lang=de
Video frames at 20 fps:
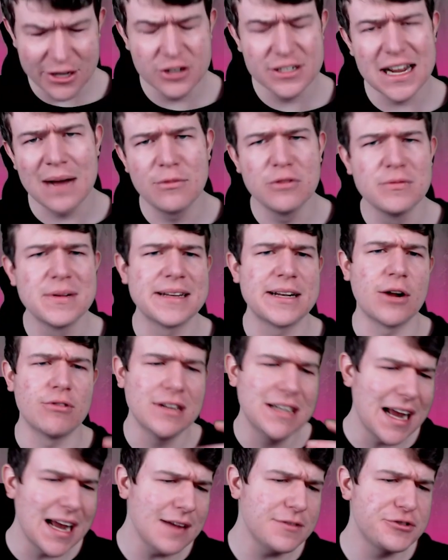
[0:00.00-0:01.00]
heute Abend unbedingt auch
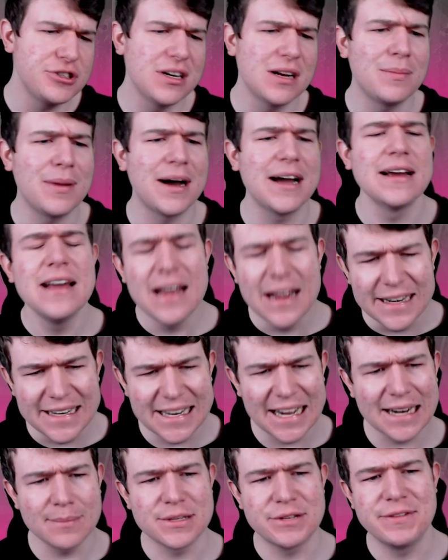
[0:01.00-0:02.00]
ein Livestream dabei.
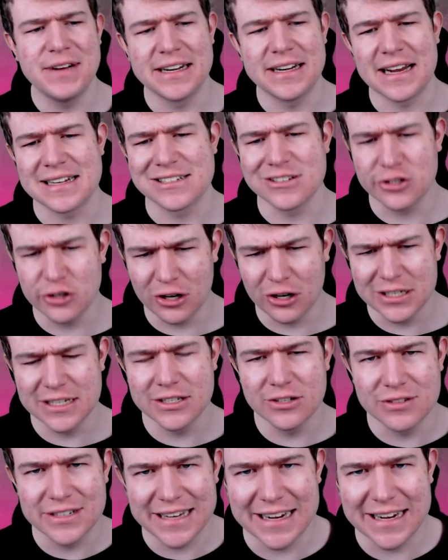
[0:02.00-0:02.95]
Da gibt es wieder nice Content und